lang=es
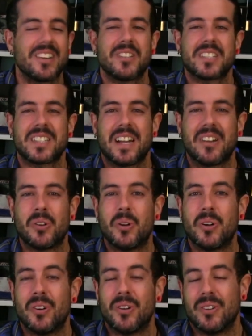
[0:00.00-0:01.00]
no es
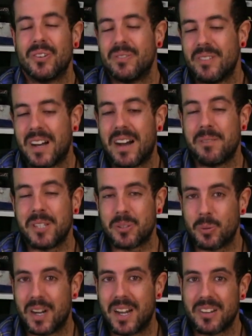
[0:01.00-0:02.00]
algo
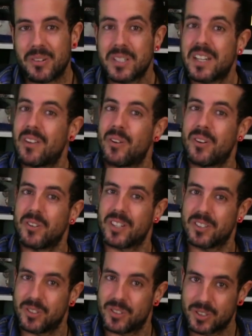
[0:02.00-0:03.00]
habitual, no es algo a lo
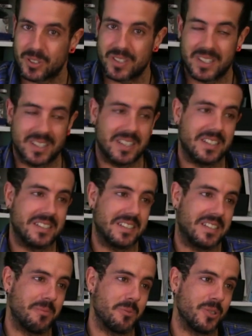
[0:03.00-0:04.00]
que los occidentales
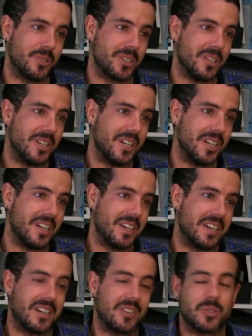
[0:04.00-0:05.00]
estemos
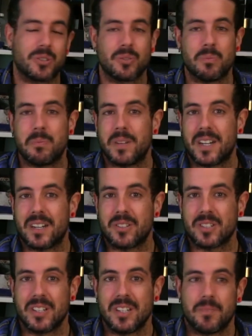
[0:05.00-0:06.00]

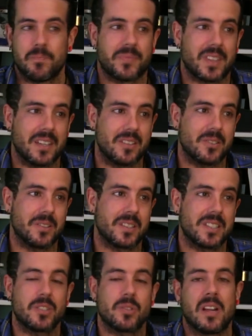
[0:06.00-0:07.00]
acostumbrados.
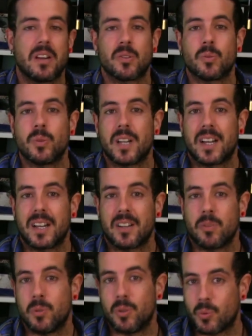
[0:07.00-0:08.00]
Entonces es una locura
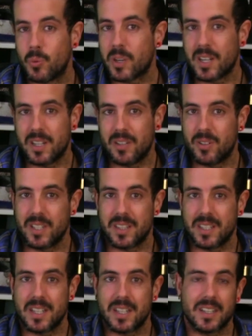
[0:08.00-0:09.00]
como ocurre hoy
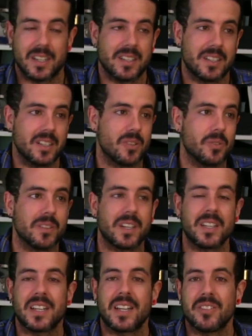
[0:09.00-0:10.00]
en día que gente con
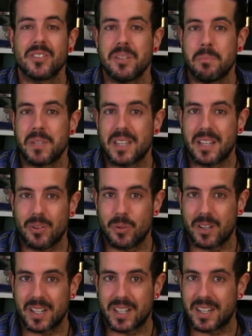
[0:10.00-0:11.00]
30 años empieza a
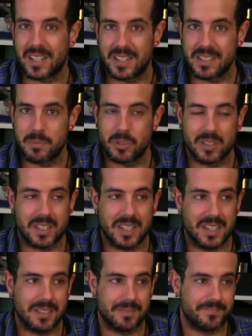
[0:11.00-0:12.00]
correr carreras de
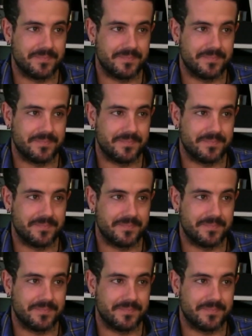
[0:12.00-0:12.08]
montaña,